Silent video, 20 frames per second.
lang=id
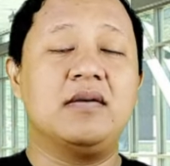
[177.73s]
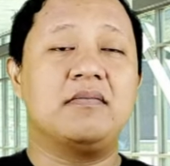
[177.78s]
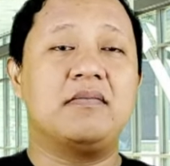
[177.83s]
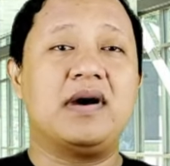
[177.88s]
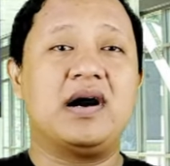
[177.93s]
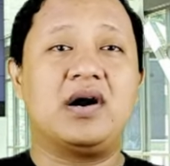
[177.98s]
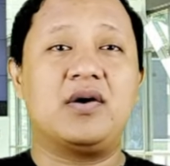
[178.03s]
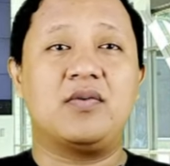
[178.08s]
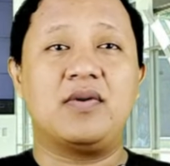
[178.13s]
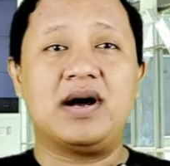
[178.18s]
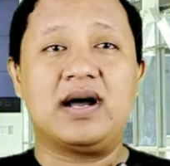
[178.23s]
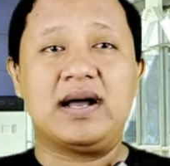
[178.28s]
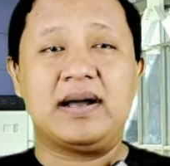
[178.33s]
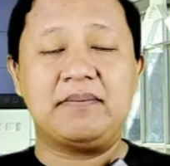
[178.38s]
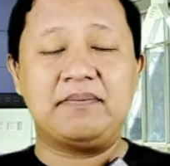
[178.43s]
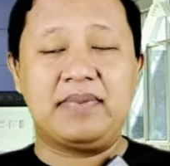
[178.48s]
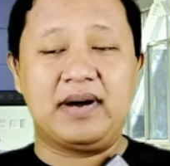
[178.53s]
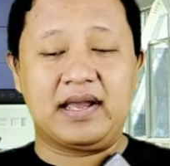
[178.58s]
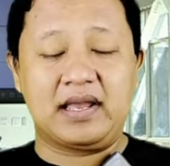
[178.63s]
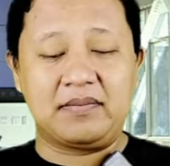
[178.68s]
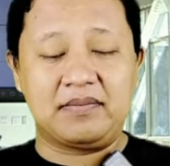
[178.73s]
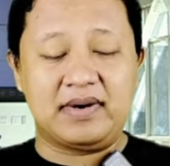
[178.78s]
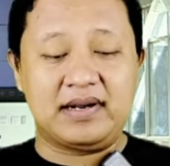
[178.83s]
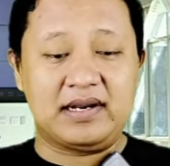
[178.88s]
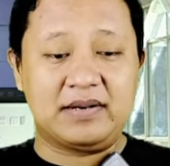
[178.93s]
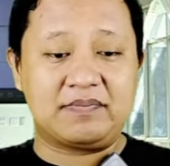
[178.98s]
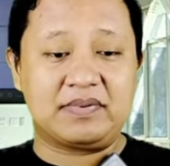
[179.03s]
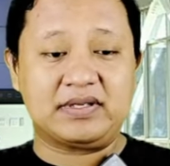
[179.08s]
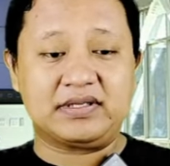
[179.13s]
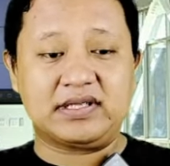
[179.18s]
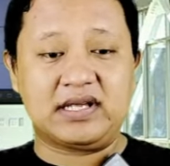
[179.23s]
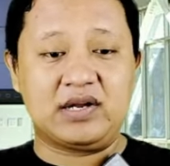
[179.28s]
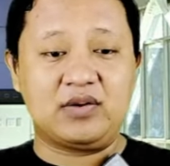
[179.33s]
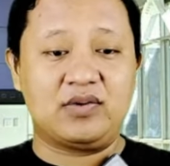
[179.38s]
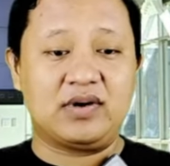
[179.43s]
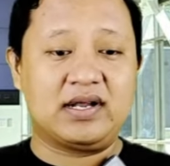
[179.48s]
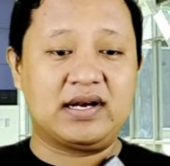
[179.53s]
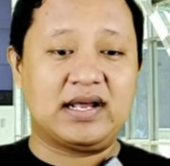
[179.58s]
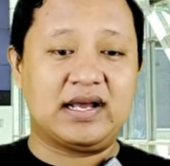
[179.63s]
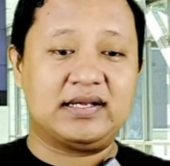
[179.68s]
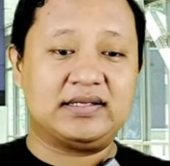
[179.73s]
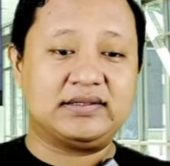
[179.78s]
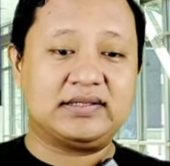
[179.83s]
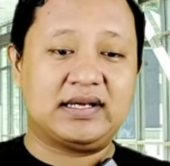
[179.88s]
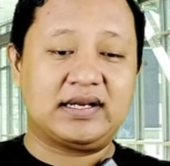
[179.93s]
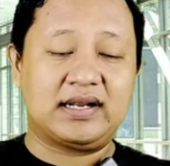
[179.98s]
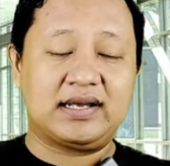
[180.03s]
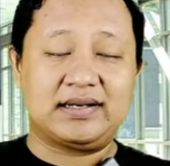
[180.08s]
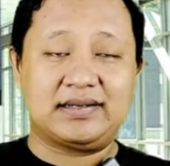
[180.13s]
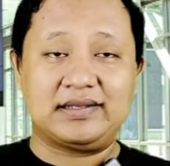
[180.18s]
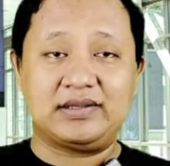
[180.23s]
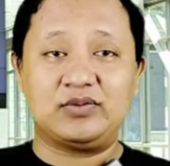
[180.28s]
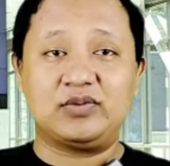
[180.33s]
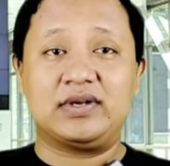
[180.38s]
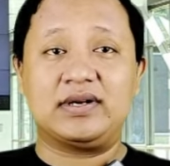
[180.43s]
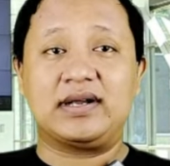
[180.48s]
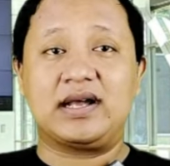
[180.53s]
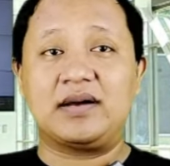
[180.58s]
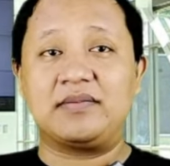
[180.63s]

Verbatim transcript: bahwa bagaimana pertarungan antara Ridwan